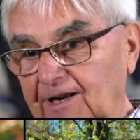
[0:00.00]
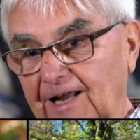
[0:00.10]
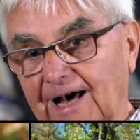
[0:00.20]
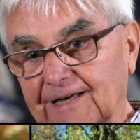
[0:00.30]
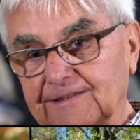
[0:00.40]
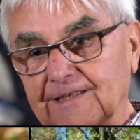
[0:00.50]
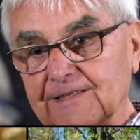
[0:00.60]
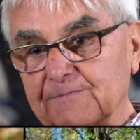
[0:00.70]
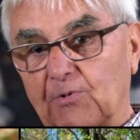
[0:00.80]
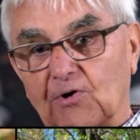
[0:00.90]
all'arte
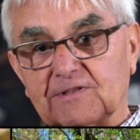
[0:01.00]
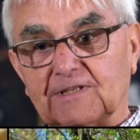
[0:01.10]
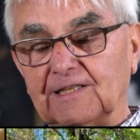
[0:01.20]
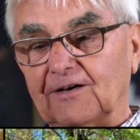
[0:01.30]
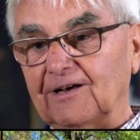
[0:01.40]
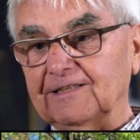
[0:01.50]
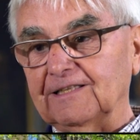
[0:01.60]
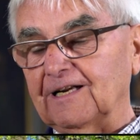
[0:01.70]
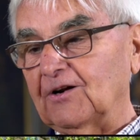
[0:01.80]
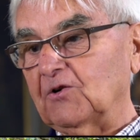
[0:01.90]
esposta
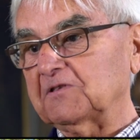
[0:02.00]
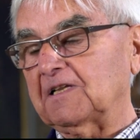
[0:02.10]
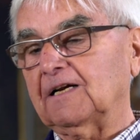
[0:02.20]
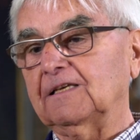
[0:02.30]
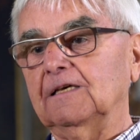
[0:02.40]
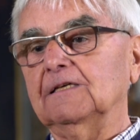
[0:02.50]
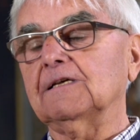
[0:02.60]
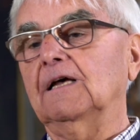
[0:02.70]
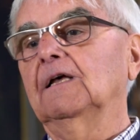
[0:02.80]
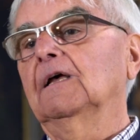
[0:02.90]
davanti alla nostra
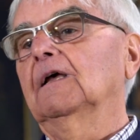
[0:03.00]
chiesa